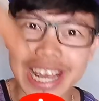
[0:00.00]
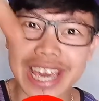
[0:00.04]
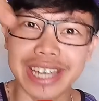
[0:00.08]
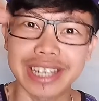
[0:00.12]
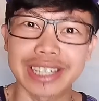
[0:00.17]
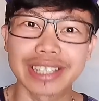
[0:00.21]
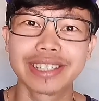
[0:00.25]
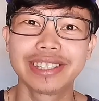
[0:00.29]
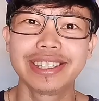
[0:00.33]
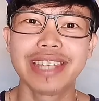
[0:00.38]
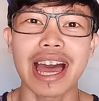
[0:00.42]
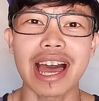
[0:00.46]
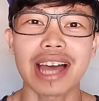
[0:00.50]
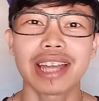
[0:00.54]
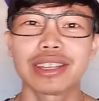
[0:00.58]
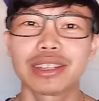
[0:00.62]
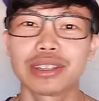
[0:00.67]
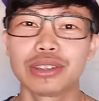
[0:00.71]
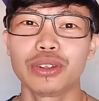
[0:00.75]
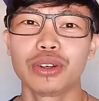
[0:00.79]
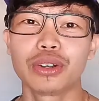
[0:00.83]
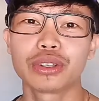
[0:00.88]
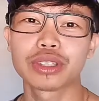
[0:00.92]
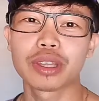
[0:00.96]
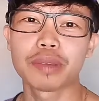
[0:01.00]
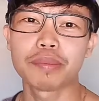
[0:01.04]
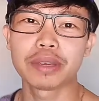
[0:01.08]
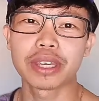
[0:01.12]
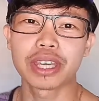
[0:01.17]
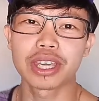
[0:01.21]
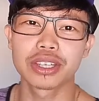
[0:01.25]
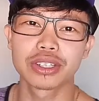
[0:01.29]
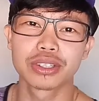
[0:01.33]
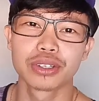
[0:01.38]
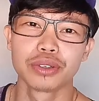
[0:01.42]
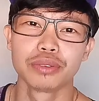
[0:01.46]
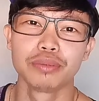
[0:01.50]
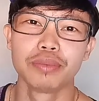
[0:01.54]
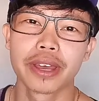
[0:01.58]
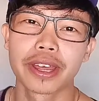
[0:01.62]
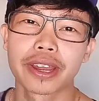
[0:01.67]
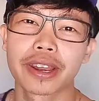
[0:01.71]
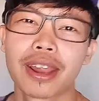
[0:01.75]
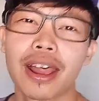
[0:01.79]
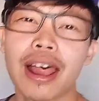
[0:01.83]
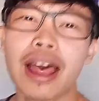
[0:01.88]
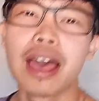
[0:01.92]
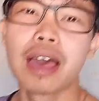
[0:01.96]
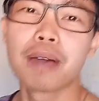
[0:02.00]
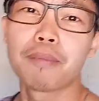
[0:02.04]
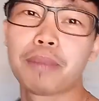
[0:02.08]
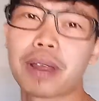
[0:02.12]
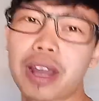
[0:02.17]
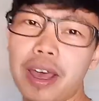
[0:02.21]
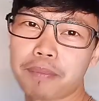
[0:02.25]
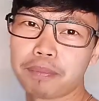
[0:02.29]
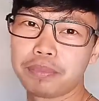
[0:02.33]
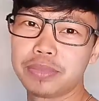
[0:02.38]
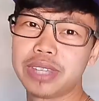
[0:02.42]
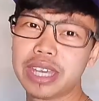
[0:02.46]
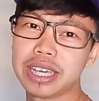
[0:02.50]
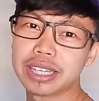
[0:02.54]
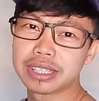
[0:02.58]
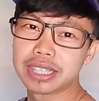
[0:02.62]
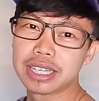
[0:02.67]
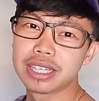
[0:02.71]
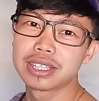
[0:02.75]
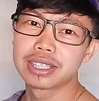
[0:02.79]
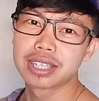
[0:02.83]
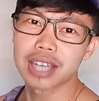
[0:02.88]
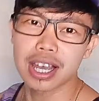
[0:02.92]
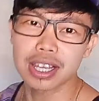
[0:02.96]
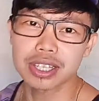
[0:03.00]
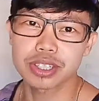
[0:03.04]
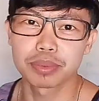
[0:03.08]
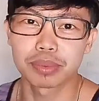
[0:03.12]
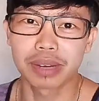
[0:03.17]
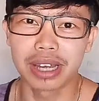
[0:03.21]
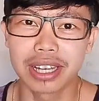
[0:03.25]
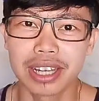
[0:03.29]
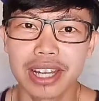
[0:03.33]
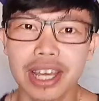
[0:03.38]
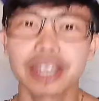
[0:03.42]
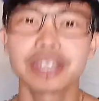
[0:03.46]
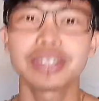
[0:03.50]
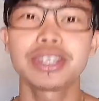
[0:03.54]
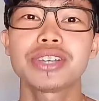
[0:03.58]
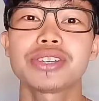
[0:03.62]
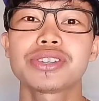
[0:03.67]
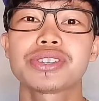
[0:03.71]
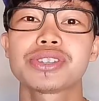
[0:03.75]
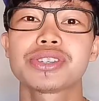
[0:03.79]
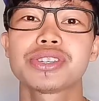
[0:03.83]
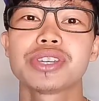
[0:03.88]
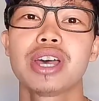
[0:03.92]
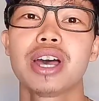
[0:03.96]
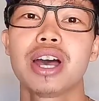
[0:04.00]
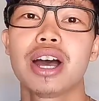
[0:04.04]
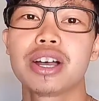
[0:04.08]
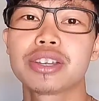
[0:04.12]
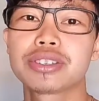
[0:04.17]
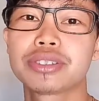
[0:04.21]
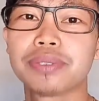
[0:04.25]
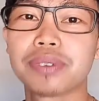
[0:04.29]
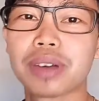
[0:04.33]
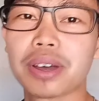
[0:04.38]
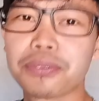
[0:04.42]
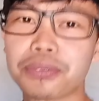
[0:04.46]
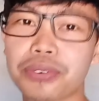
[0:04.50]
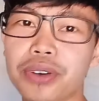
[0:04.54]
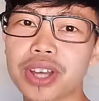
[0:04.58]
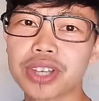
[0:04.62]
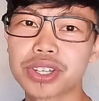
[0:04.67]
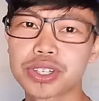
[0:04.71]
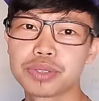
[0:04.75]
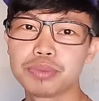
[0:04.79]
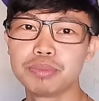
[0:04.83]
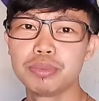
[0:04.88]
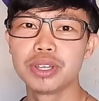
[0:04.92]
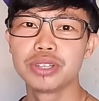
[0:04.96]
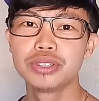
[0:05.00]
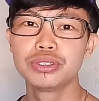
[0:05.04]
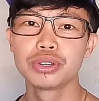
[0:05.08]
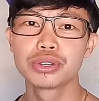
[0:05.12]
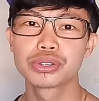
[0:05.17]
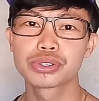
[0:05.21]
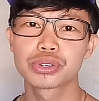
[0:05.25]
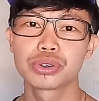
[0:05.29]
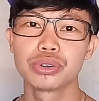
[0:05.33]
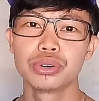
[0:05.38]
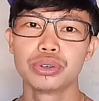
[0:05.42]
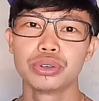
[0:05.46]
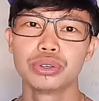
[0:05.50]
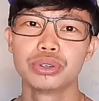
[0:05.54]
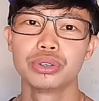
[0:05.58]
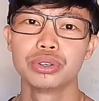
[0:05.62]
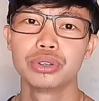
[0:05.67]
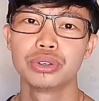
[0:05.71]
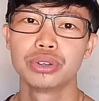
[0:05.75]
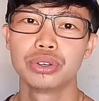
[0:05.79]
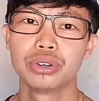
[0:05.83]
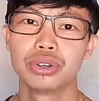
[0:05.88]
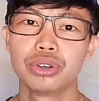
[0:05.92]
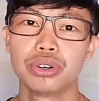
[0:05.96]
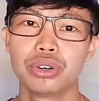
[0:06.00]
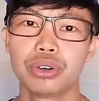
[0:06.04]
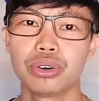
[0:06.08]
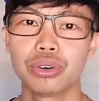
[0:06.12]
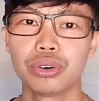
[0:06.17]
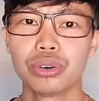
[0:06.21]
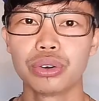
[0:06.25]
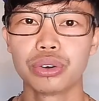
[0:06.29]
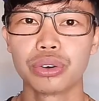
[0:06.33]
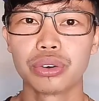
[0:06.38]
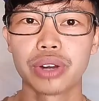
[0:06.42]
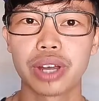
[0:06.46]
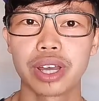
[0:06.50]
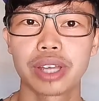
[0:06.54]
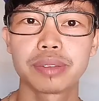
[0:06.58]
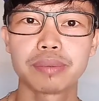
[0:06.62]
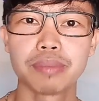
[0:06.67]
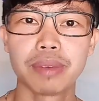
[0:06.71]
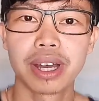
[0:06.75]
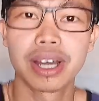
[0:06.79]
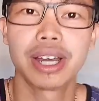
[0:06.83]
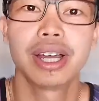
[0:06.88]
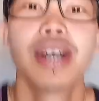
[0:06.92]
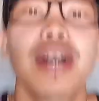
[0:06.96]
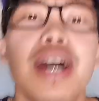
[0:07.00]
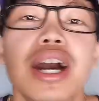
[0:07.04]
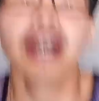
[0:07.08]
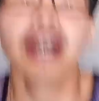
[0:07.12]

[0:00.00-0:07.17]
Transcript: click that notification bell para updated ka sa mga latest, sa mga fresh videos ko. Alright ba?